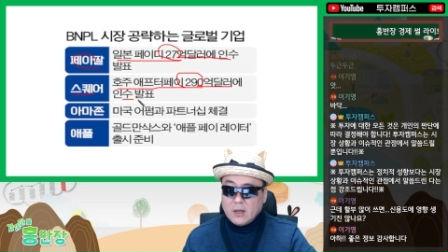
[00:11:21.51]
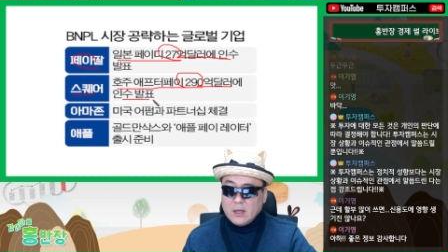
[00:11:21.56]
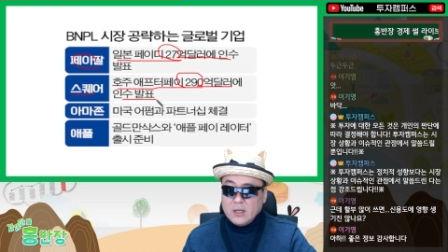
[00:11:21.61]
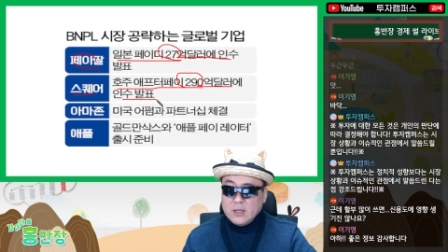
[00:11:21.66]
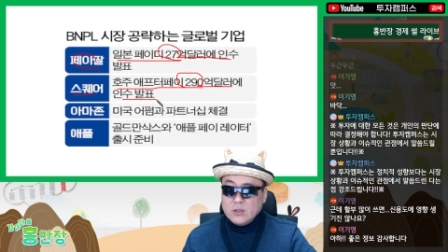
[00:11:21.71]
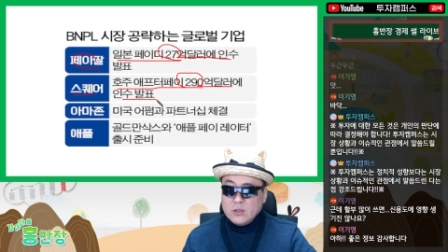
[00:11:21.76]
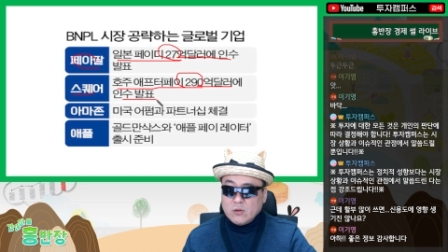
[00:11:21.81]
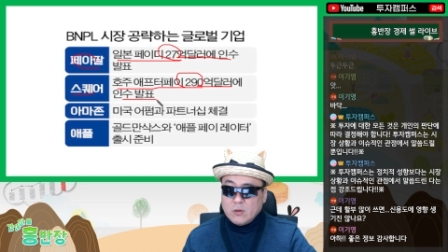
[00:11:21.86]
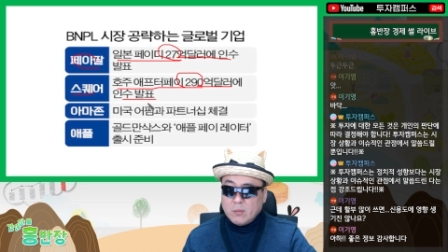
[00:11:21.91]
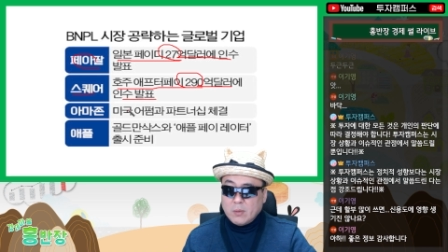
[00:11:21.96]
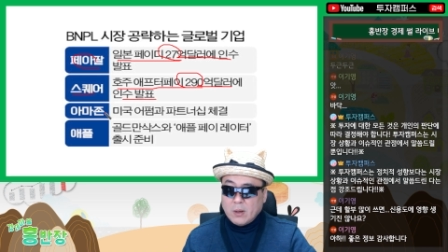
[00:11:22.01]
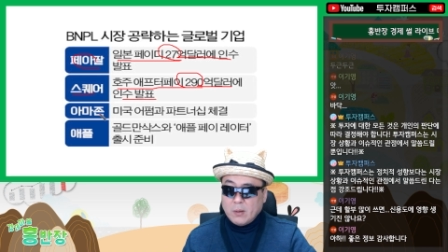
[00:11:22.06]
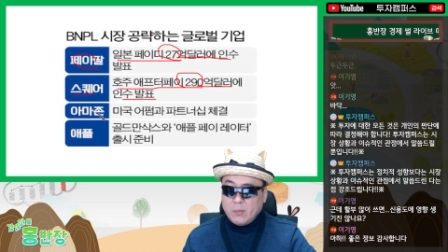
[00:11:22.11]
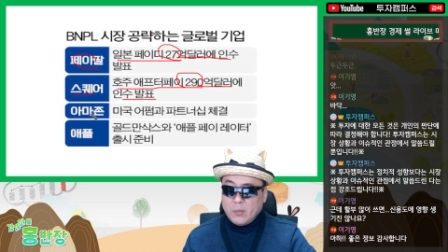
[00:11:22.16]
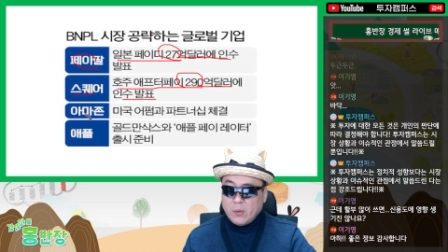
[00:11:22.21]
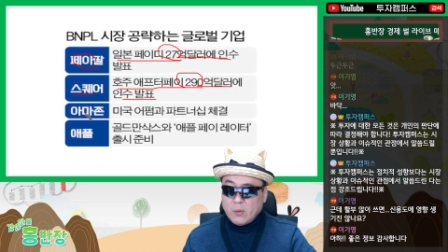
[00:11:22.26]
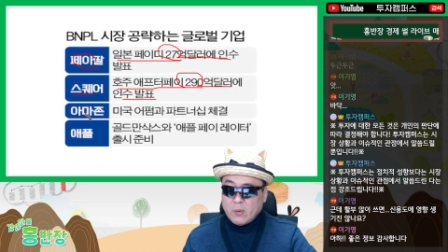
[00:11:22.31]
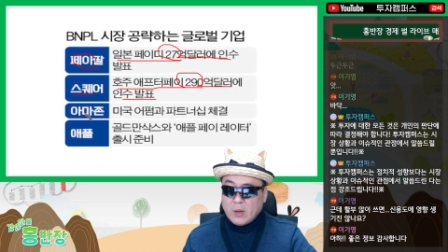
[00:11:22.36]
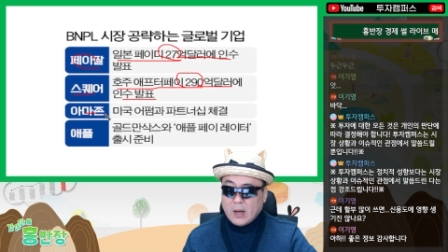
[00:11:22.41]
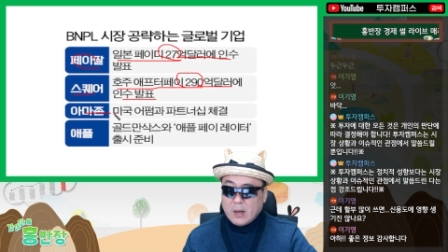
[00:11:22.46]
인수를
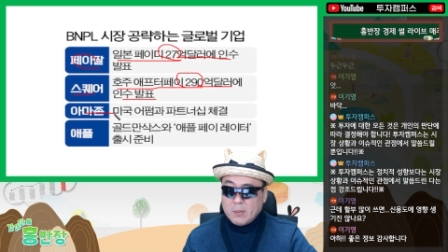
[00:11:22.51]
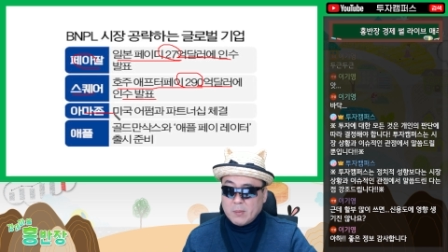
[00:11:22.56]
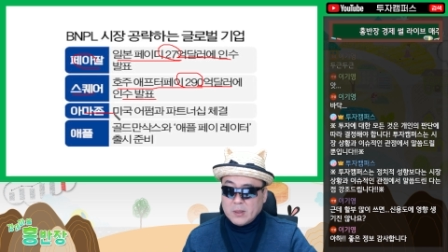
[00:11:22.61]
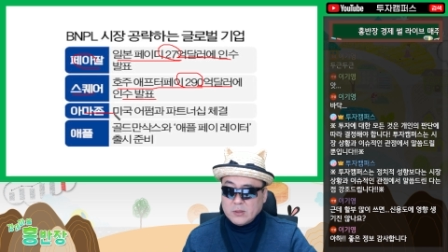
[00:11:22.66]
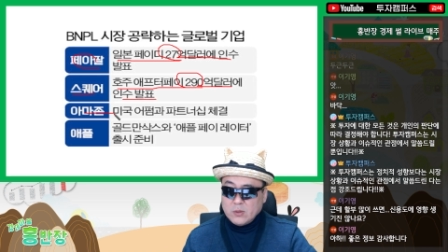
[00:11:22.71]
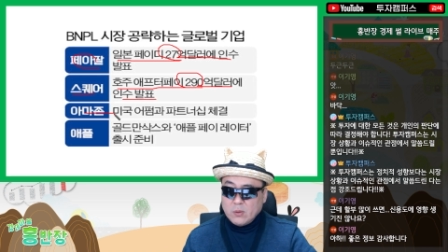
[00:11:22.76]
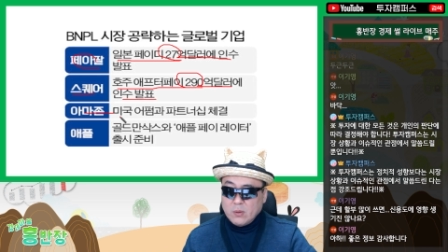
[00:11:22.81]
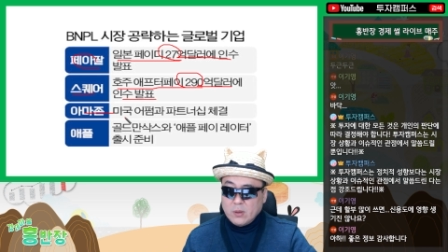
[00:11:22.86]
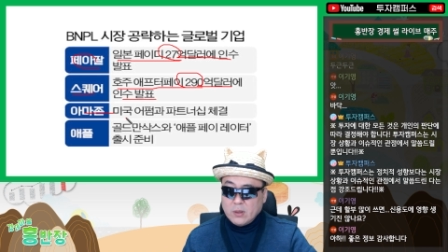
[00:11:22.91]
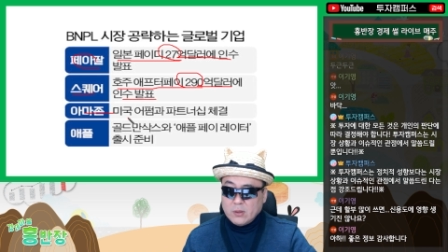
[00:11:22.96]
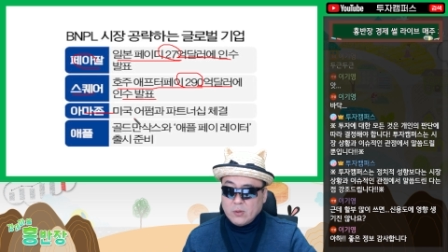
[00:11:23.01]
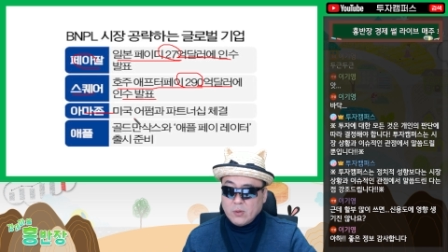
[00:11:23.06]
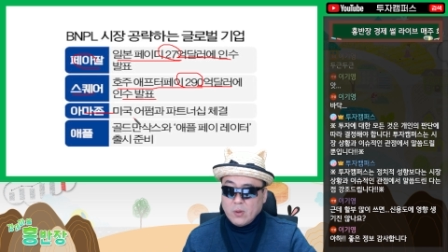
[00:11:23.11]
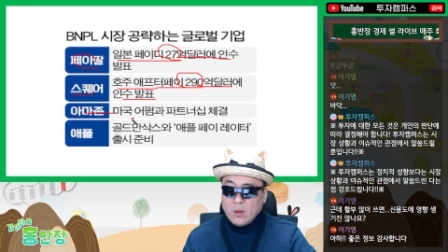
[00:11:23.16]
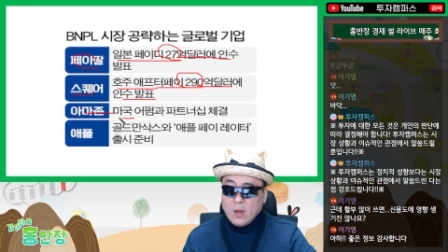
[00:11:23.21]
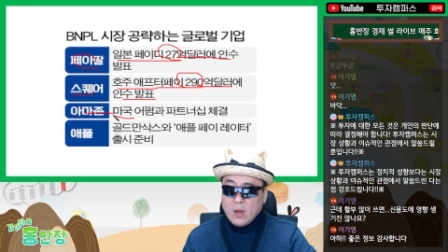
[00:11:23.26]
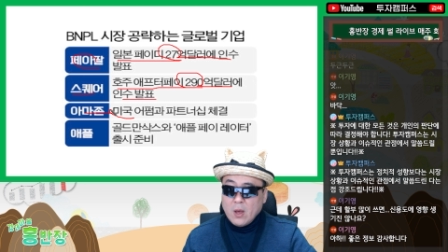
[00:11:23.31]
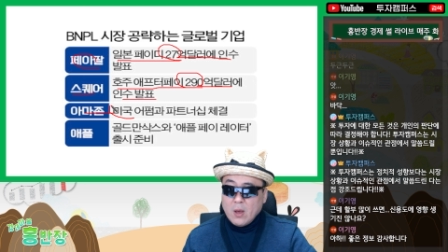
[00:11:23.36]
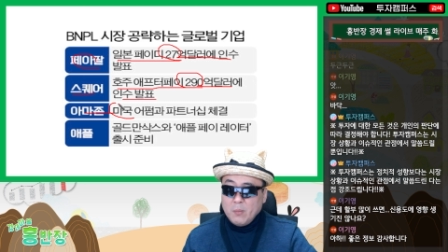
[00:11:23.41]
발표했고 아마존 같은 경우